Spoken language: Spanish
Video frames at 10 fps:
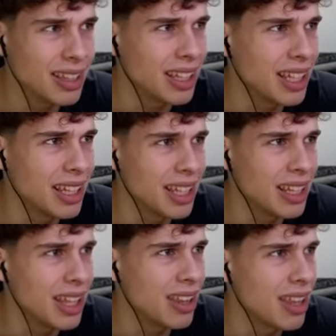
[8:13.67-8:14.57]
de,
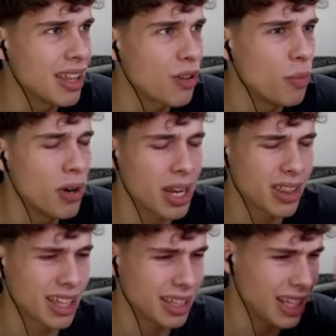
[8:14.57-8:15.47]
de, de, de, de ¿cómo era?
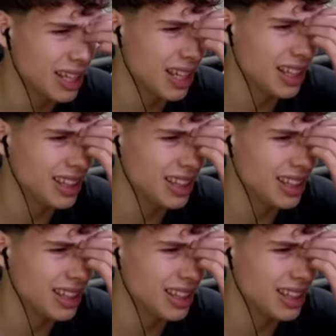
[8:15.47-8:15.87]
De, de, de,